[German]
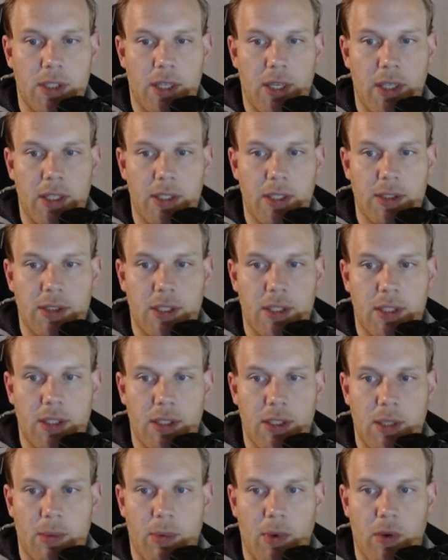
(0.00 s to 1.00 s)

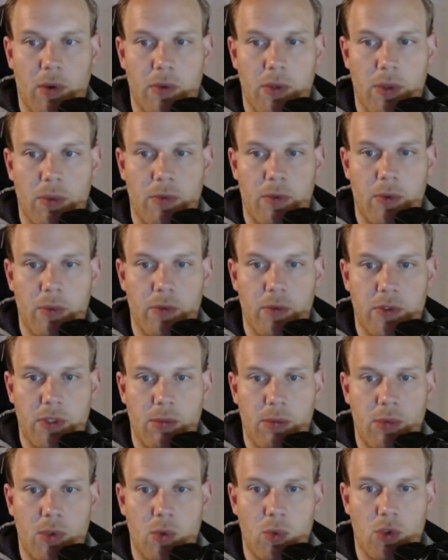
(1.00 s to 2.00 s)
eingezeichnet habe auf dem
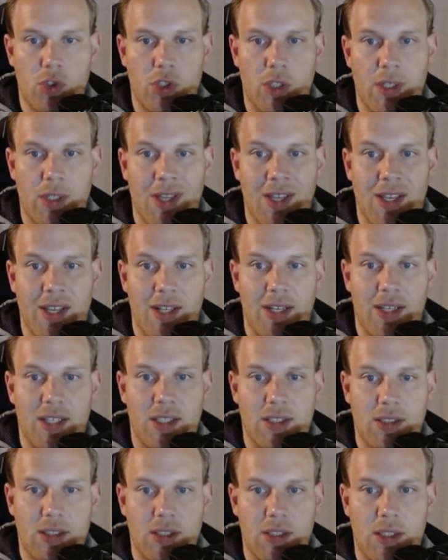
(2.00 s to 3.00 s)
15-Minuten-Chart.
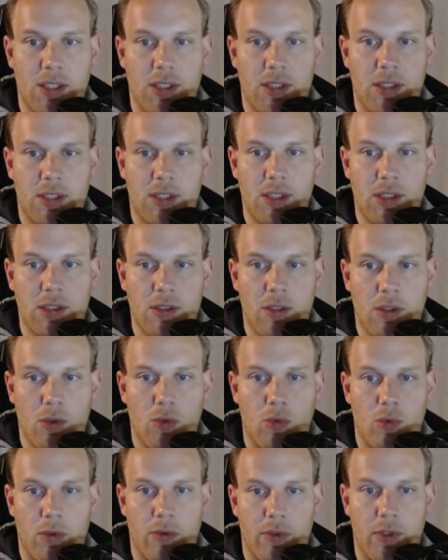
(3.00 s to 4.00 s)
Das sieht jetzt hier,
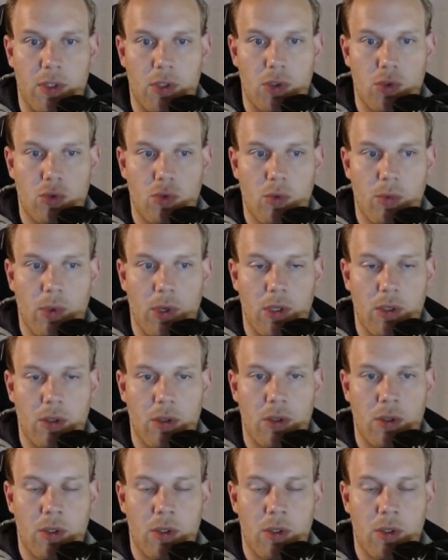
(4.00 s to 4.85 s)
oder wenn ich so mache,